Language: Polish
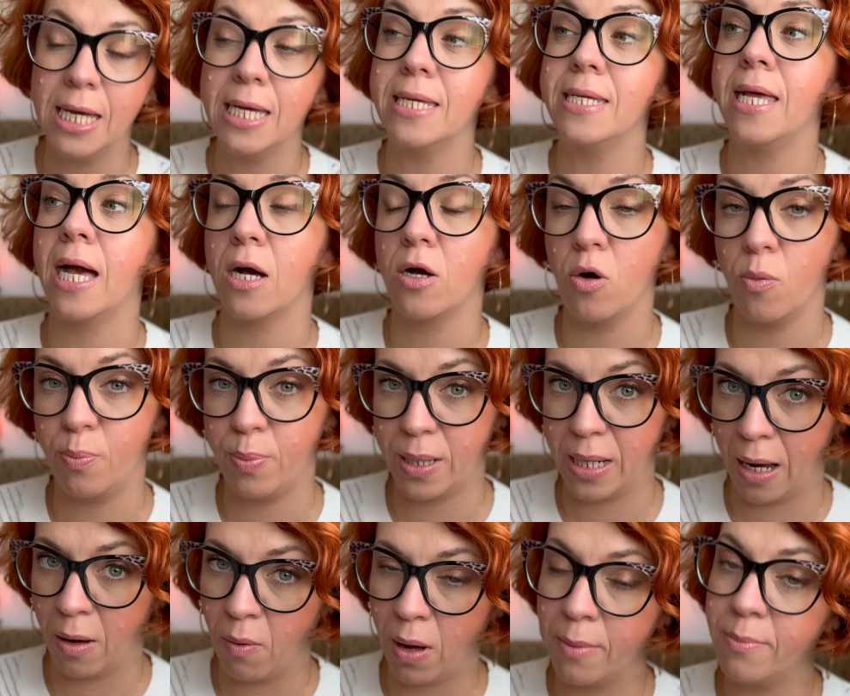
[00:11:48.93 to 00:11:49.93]
Ja go
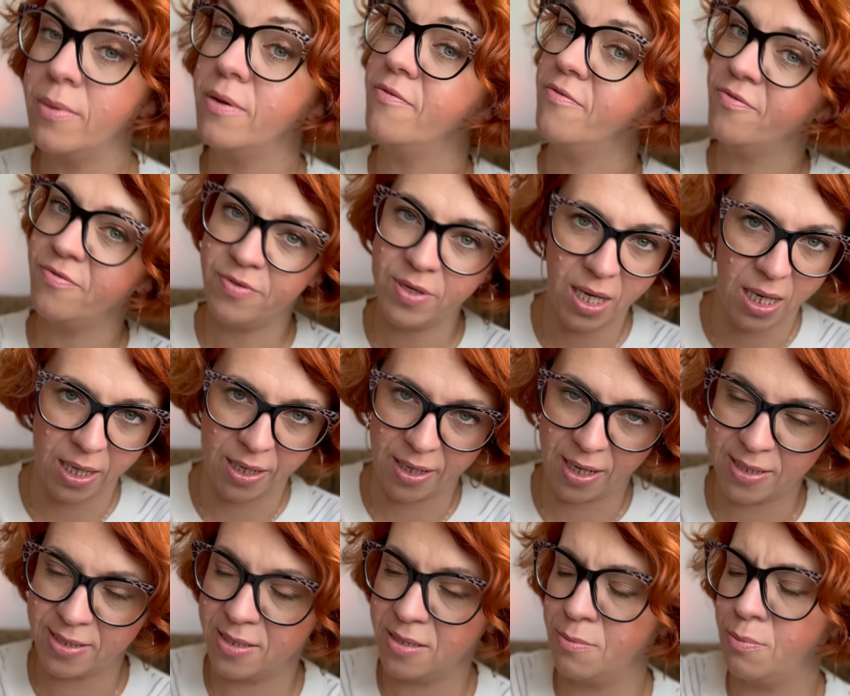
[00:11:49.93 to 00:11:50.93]
prałam wiele
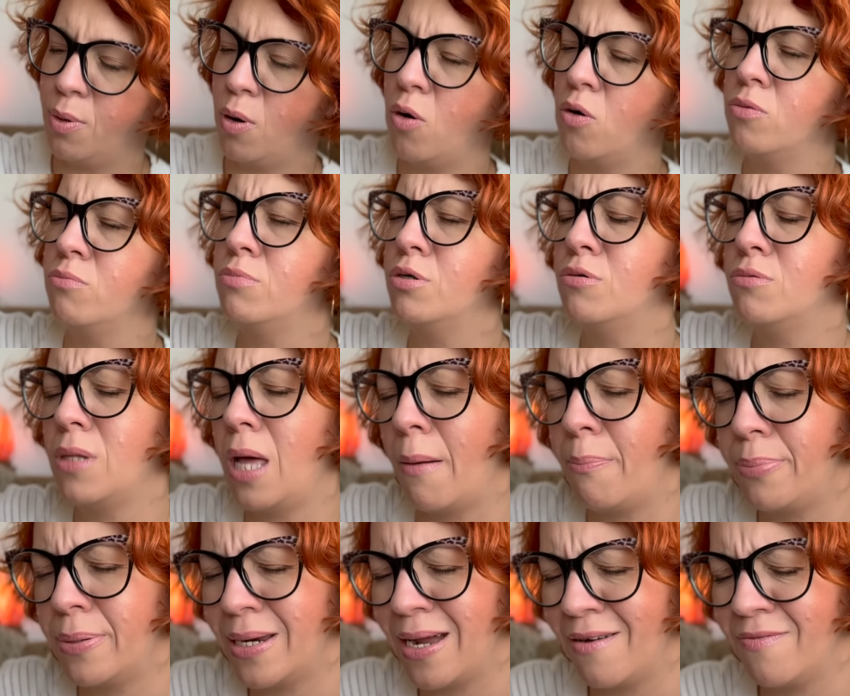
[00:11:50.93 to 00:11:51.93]
razy, bo on był
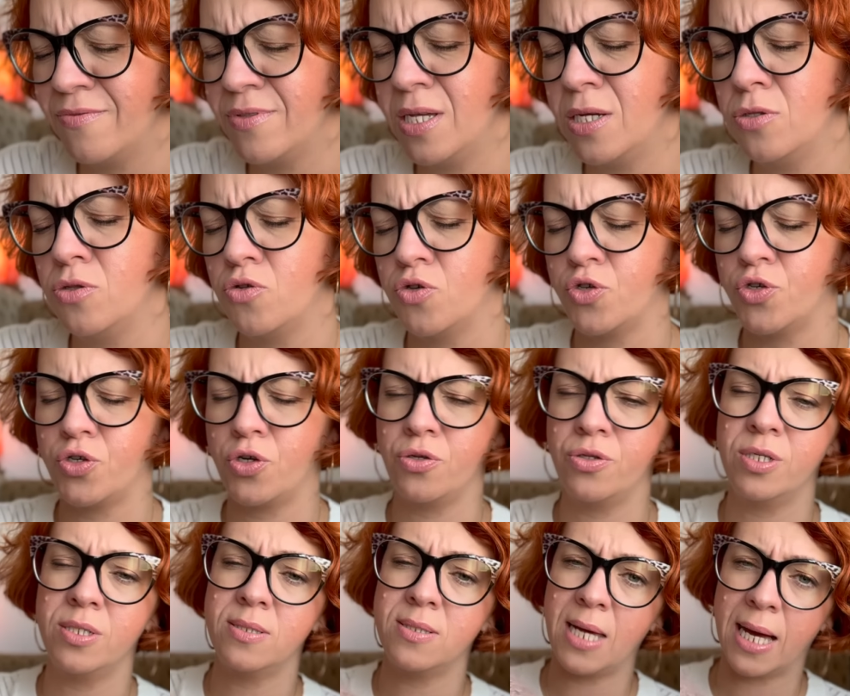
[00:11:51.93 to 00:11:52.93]
naprawdę
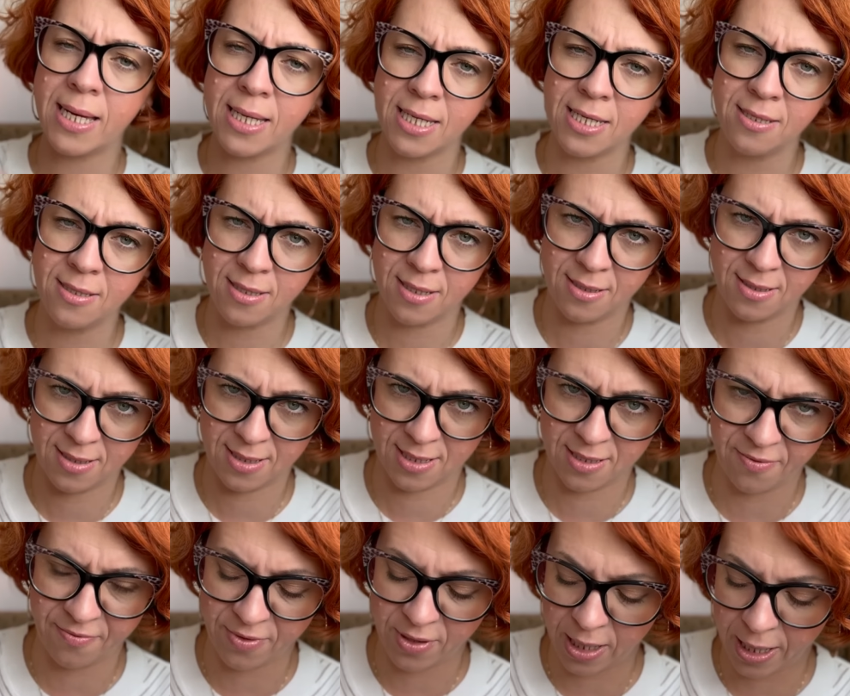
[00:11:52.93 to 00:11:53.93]
noszony tak
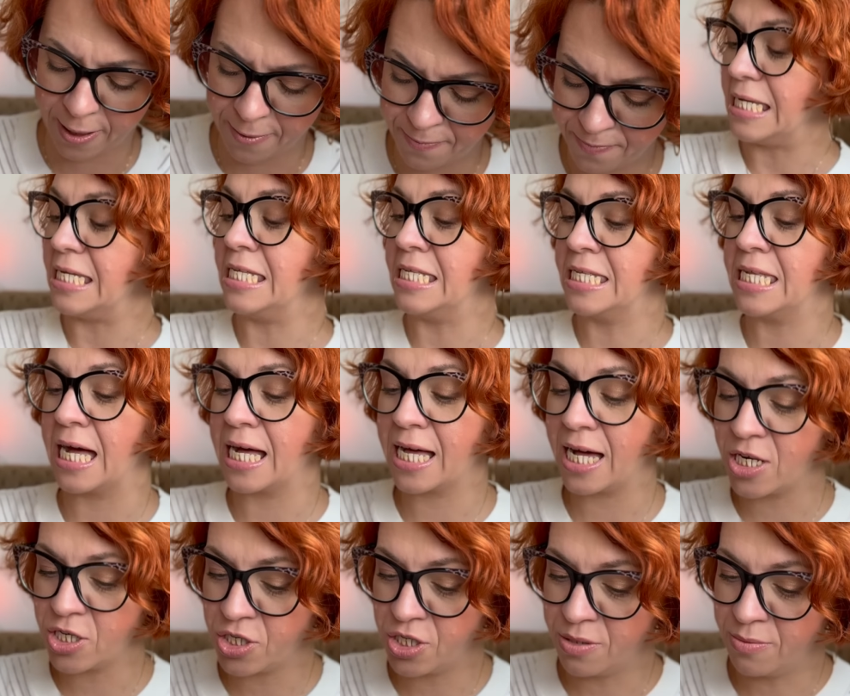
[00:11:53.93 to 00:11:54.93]
intensywnie i za
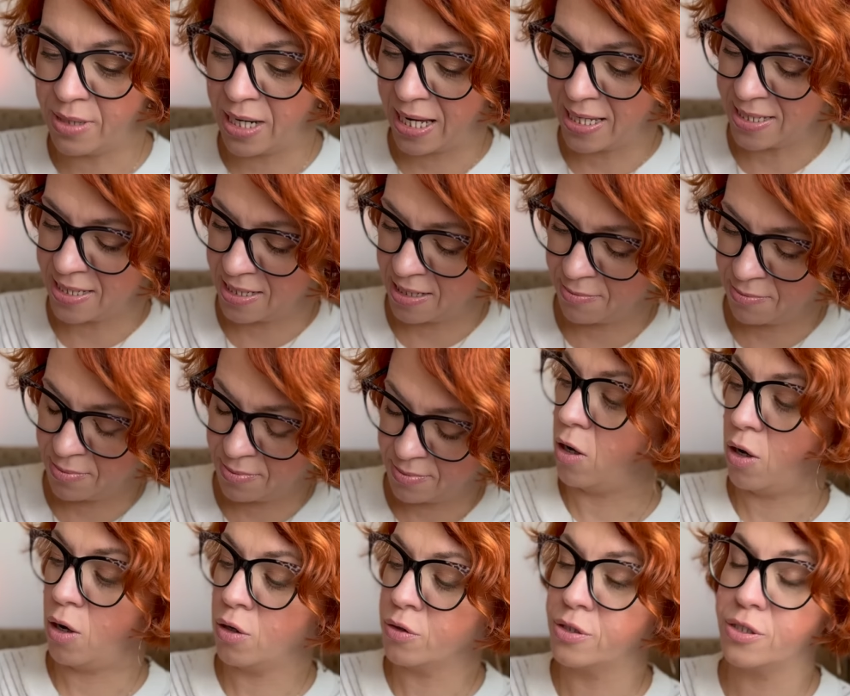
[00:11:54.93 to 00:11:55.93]
każdym razem
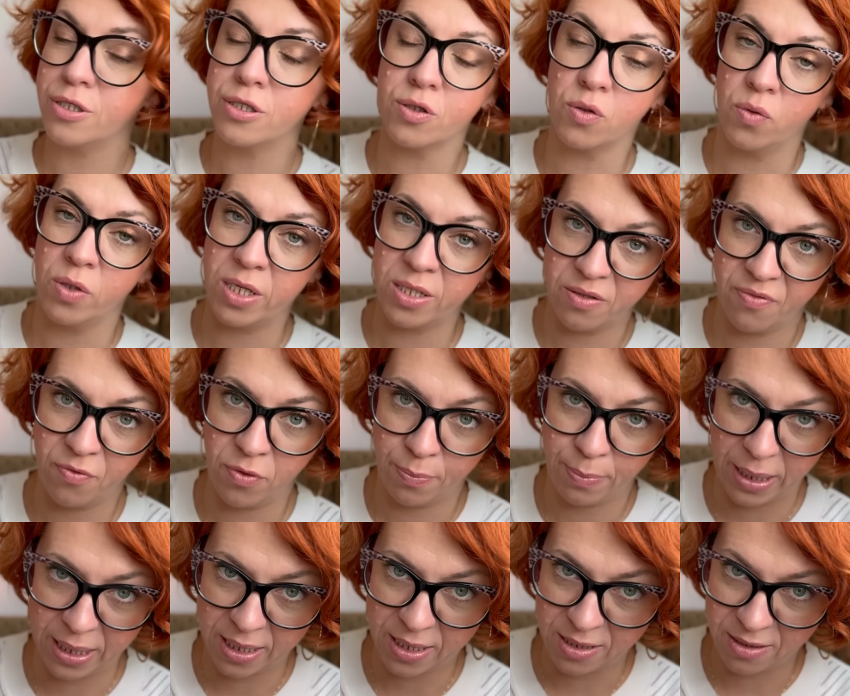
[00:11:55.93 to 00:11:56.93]
odzyskuje swój
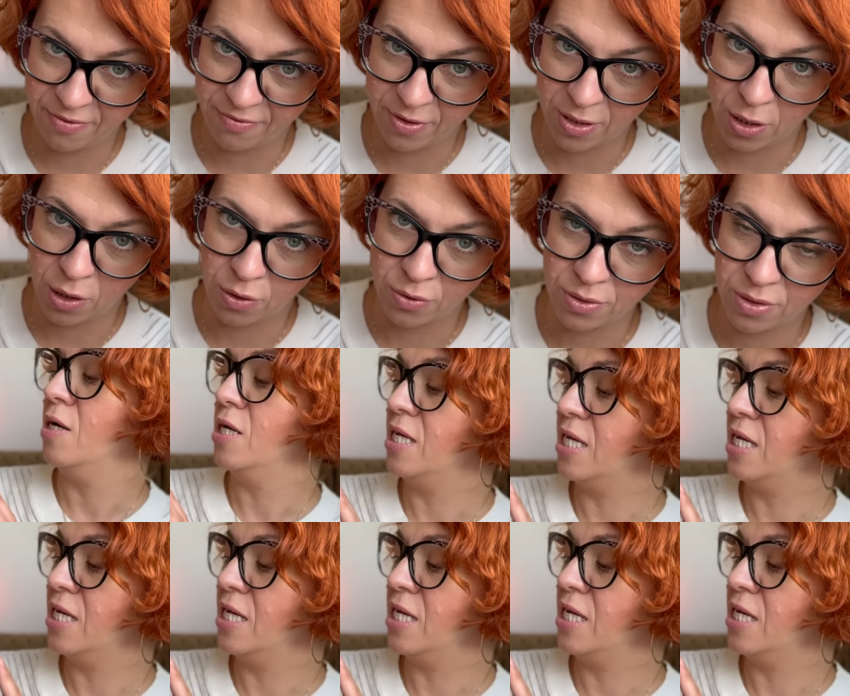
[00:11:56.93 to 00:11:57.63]
piękny wygląd.